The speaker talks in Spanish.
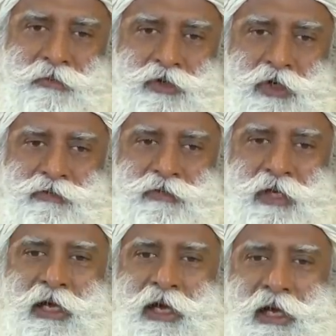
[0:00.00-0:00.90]
en
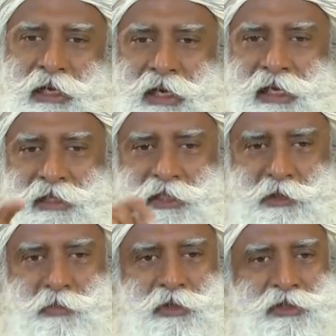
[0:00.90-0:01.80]
términos de me
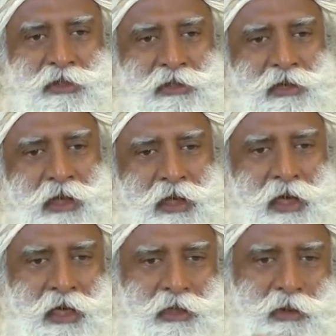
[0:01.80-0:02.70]
gusta esta
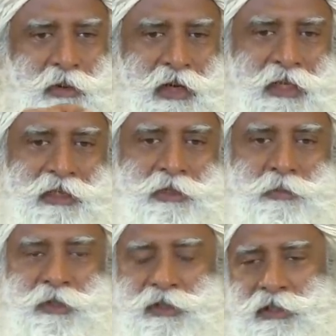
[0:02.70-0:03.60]
persona, no me gusta
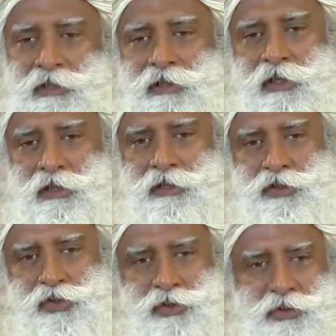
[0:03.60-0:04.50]
esta persona,
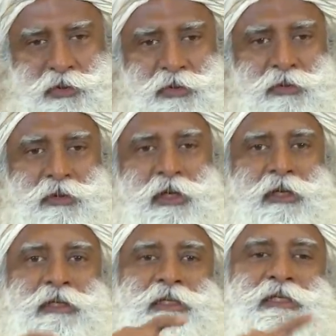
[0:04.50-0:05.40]
este es bueno,
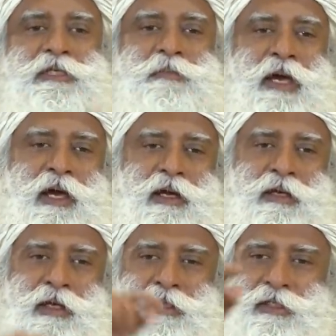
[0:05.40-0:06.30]
este es
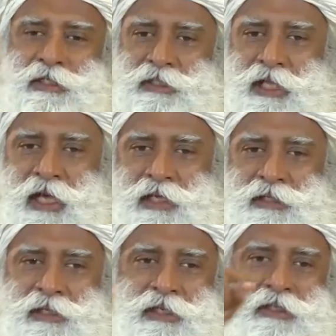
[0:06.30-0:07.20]
malo, este es
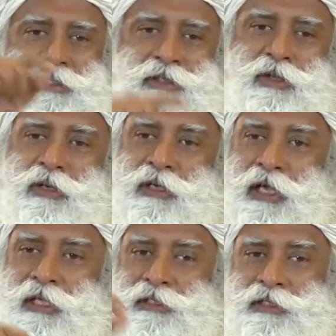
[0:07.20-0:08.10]
agradable, este no es
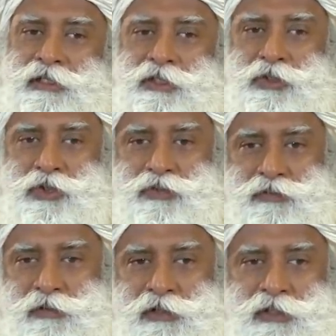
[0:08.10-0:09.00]
agradable. Este
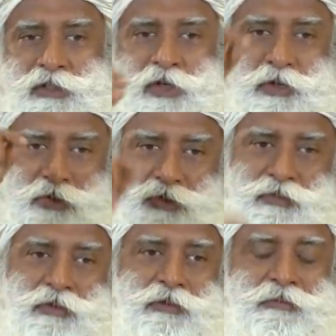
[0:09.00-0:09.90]
es útil, este no es
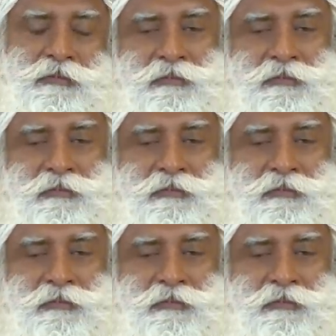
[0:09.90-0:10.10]
útil.